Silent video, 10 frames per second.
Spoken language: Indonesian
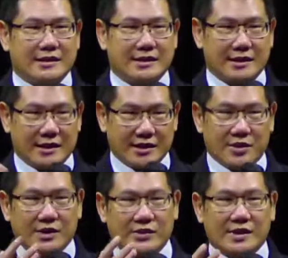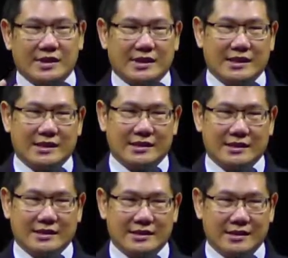uh, lanjut lu
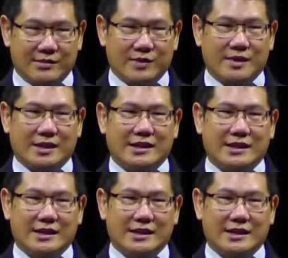sebelumnya.